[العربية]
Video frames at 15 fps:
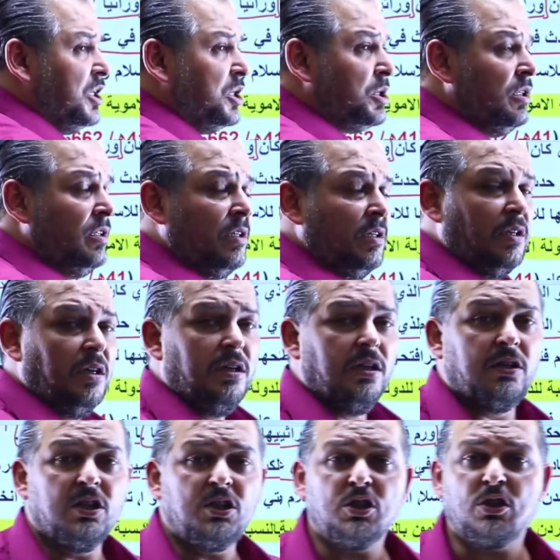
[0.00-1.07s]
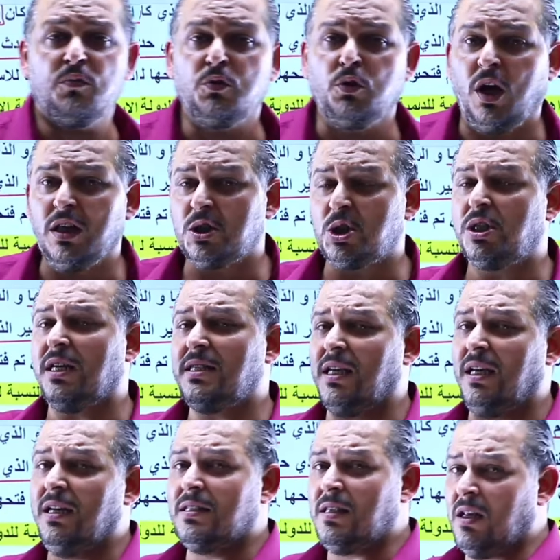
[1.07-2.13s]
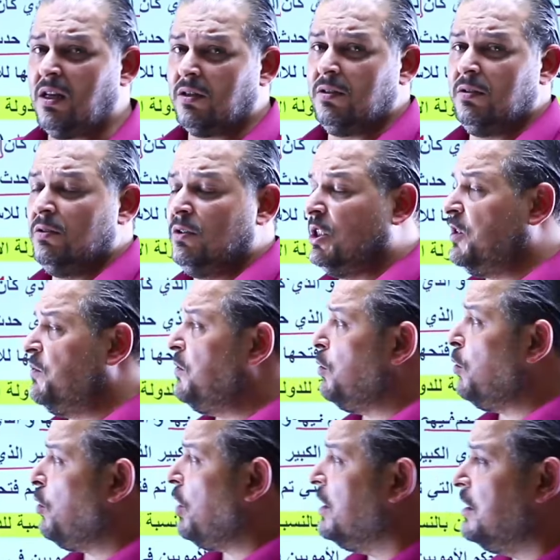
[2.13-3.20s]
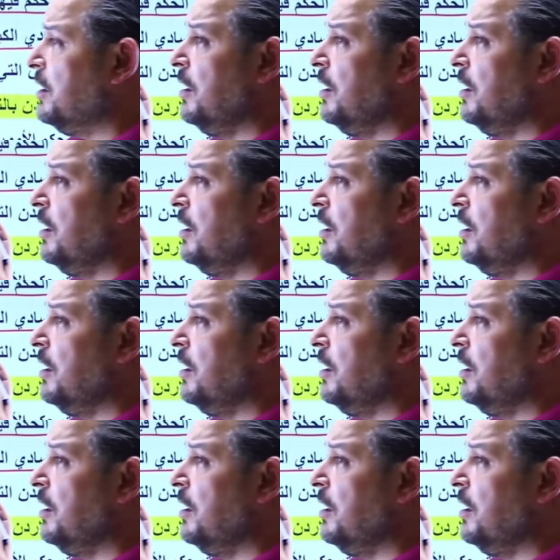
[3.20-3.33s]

ايش نتيجة الفتوحات الشاسعة اللي صارت، انت شفت الرقعة